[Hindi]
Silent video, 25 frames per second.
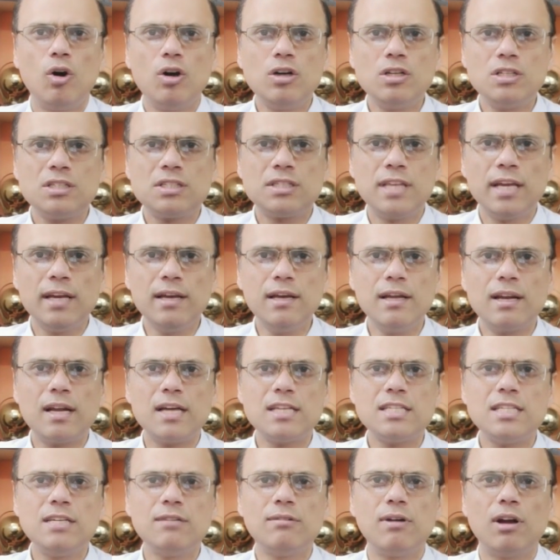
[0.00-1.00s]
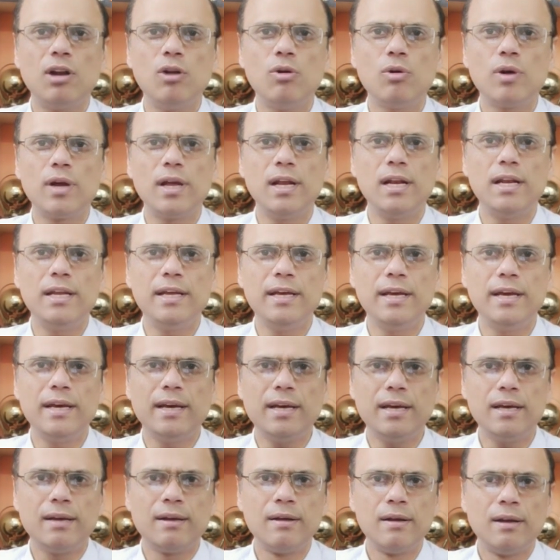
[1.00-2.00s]
और सिंह राशि वालों के
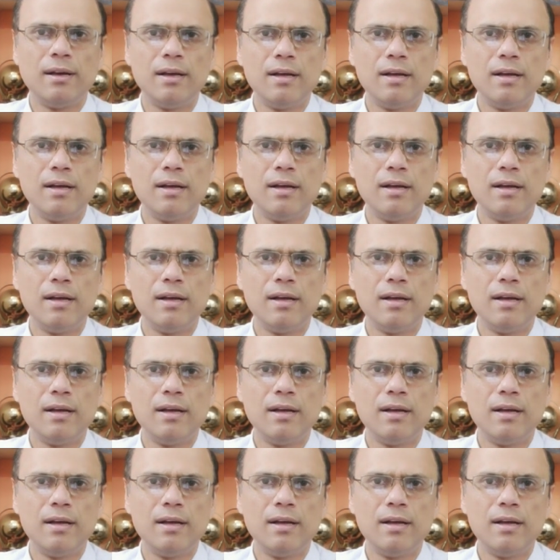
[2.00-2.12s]
लिए